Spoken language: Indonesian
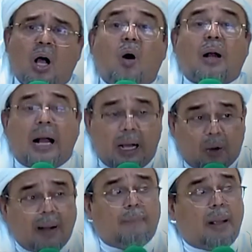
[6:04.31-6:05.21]

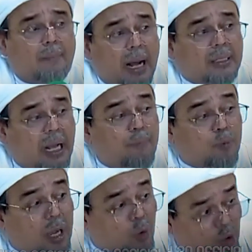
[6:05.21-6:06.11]
orang-orang memang yang
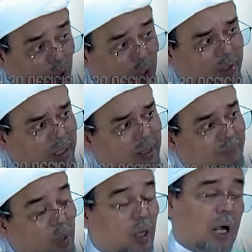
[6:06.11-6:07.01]
punya uzur,
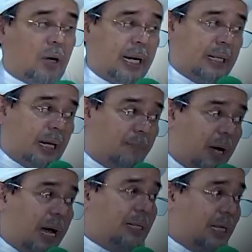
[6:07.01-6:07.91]
orang-orang yang
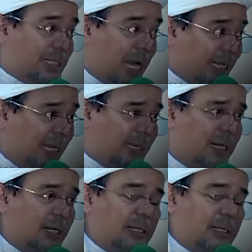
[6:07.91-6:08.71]
lemah, yang sakit,